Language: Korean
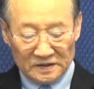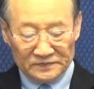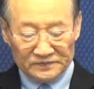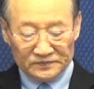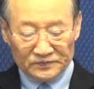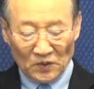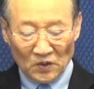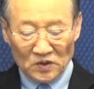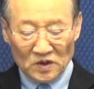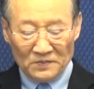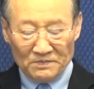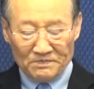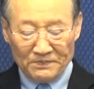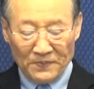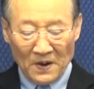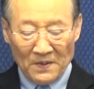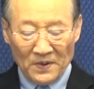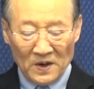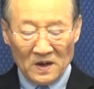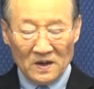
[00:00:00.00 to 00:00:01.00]
모든
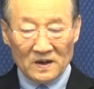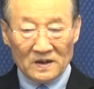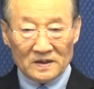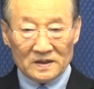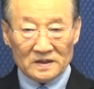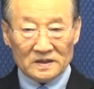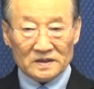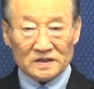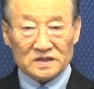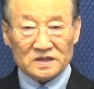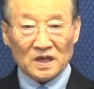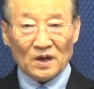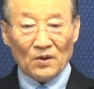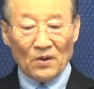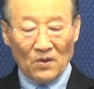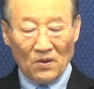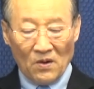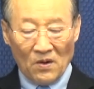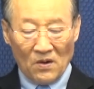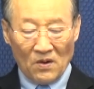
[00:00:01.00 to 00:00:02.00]
법을
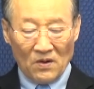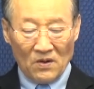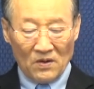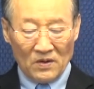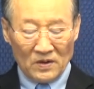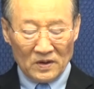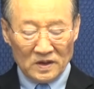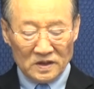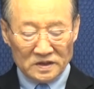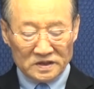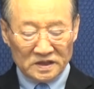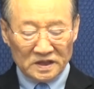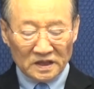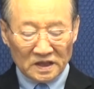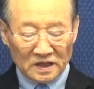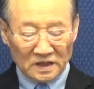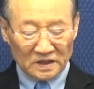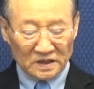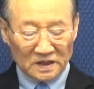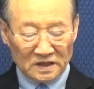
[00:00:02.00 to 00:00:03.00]
세우고
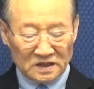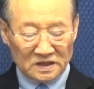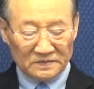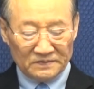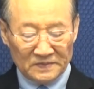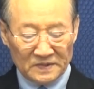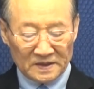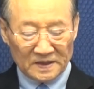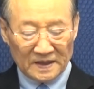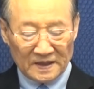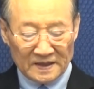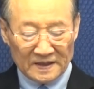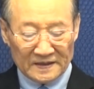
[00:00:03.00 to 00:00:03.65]
지키는 것입니다.